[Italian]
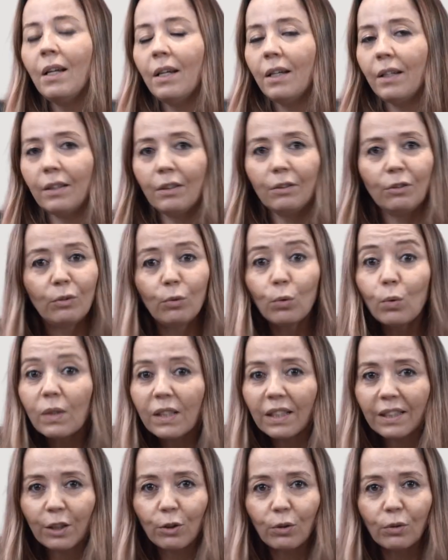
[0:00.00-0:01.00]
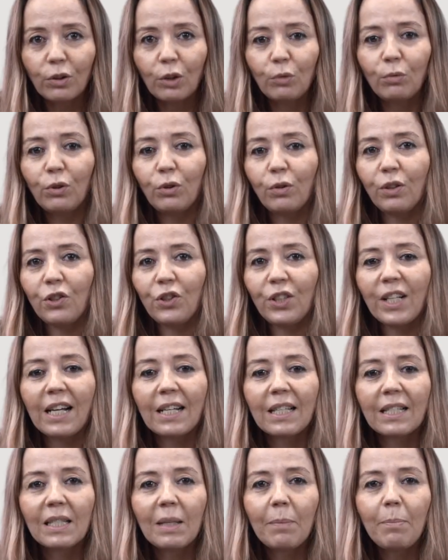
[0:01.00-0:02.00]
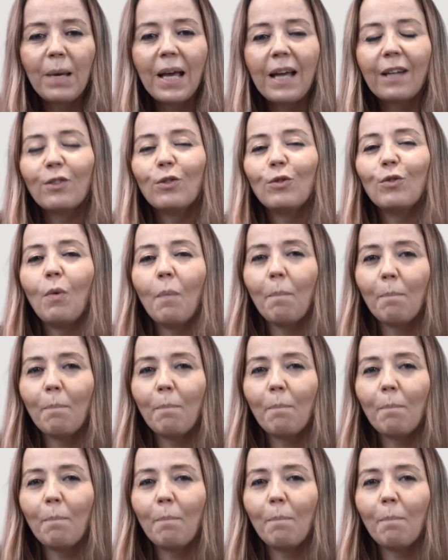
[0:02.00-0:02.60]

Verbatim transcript: eh, nulla dei contenuti originali si è perso,